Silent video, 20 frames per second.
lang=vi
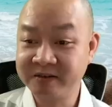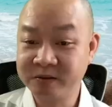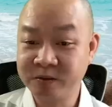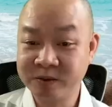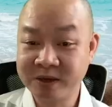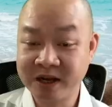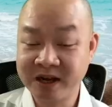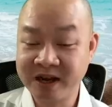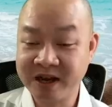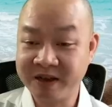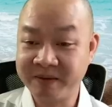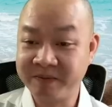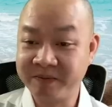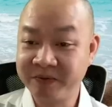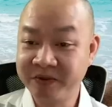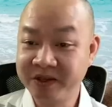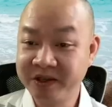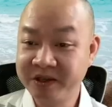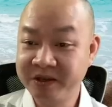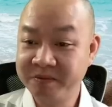cũng đang làm
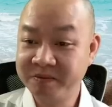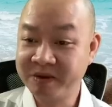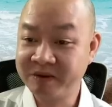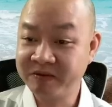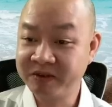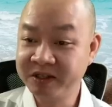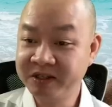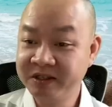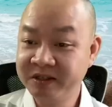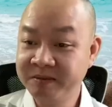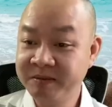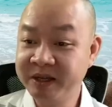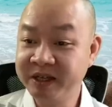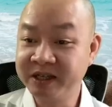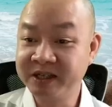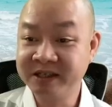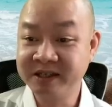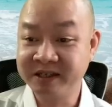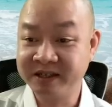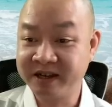mà vẫn chưa bị
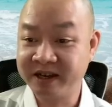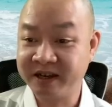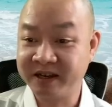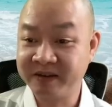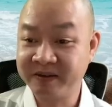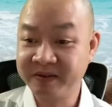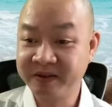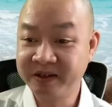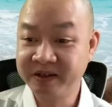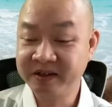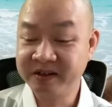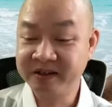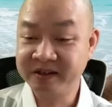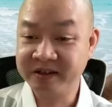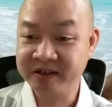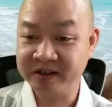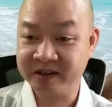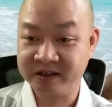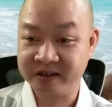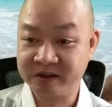cái gì cả.
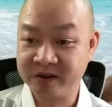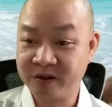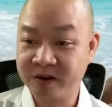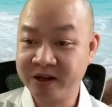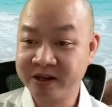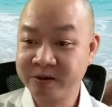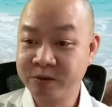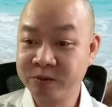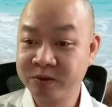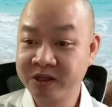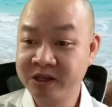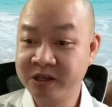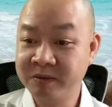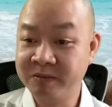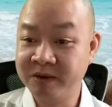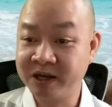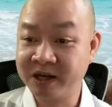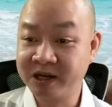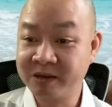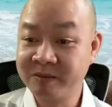Thì đó là công ty
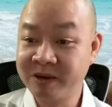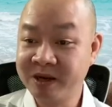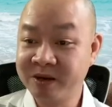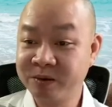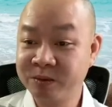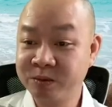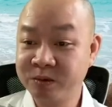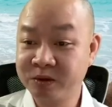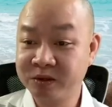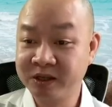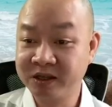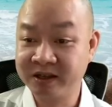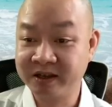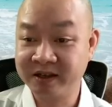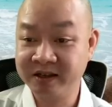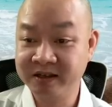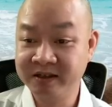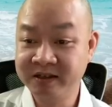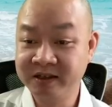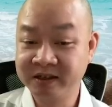mà các bác cũng có thể
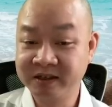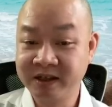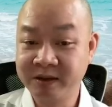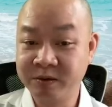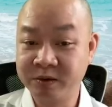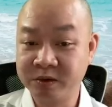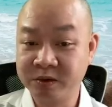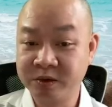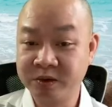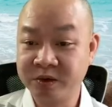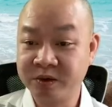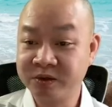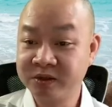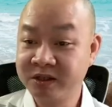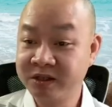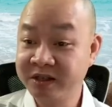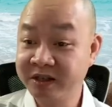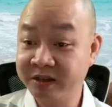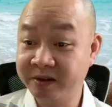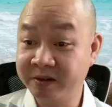thấy trên kênh của tôi nói
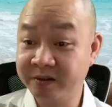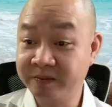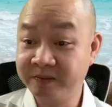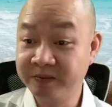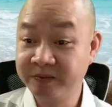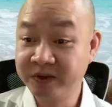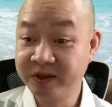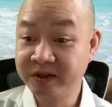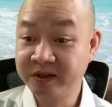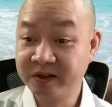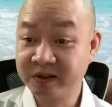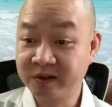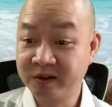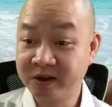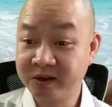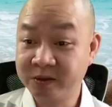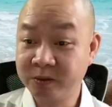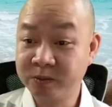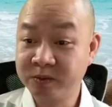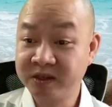rất nhiều. Đó
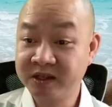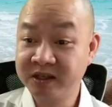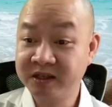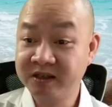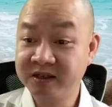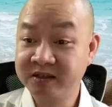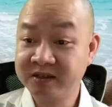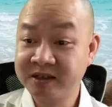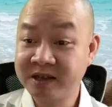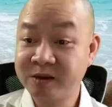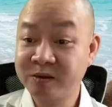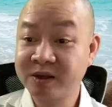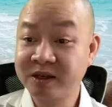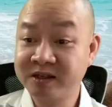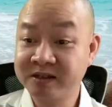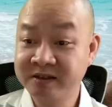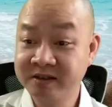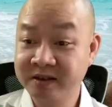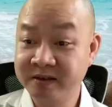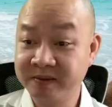là công ty Sao Thái
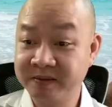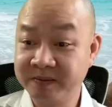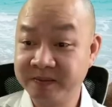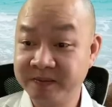Dương.